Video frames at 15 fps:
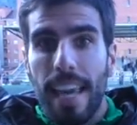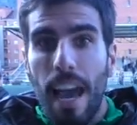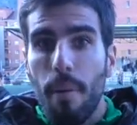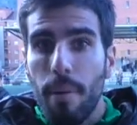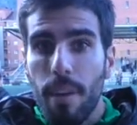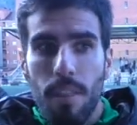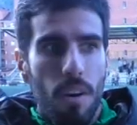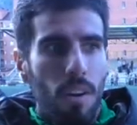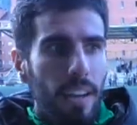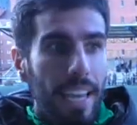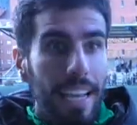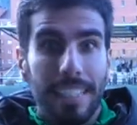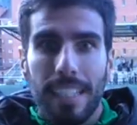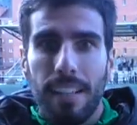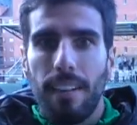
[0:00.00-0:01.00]
ha habido, que
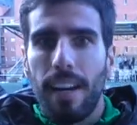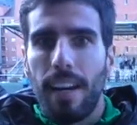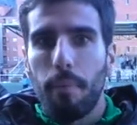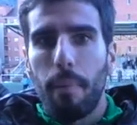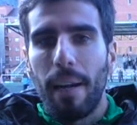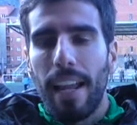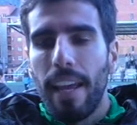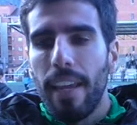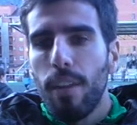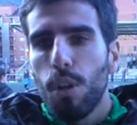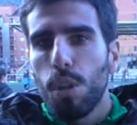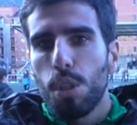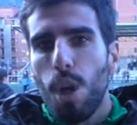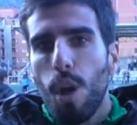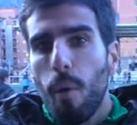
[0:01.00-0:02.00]
hay que trabajar para
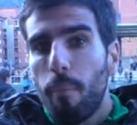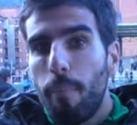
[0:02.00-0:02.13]
ellos,